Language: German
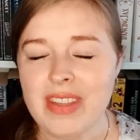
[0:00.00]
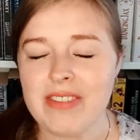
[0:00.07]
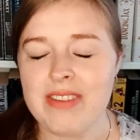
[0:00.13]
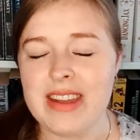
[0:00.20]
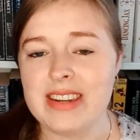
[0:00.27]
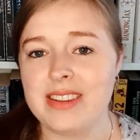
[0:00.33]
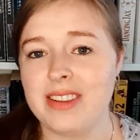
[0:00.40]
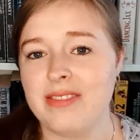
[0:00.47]

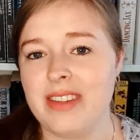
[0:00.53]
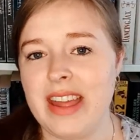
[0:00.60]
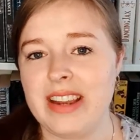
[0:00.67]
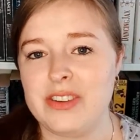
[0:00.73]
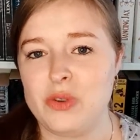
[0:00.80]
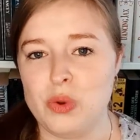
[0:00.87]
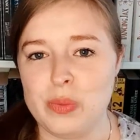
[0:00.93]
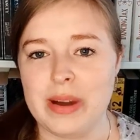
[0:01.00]

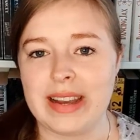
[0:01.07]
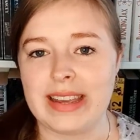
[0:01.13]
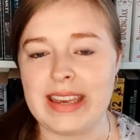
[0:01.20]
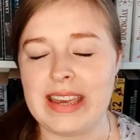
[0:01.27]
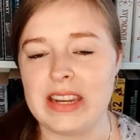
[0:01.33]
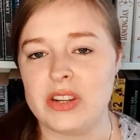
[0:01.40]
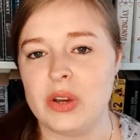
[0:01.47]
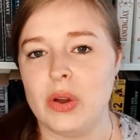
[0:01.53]
Fantasy-Welt
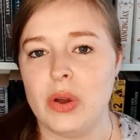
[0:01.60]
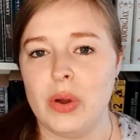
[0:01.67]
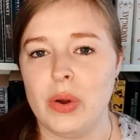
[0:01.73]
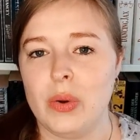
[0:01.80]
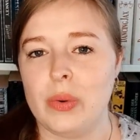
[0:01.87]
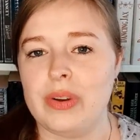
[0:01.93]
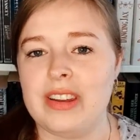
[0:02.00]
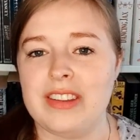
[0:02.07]
übergeht
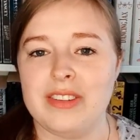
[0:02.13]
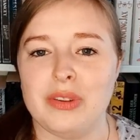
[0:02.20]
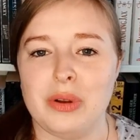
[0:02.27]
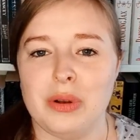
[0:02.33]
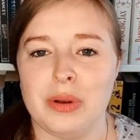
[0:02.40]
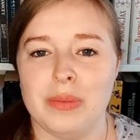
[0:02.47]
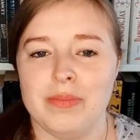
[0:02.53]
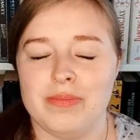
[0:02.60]
und das so
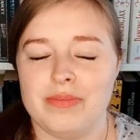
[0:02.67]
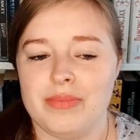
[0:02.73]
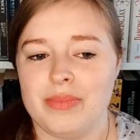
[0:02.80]
ein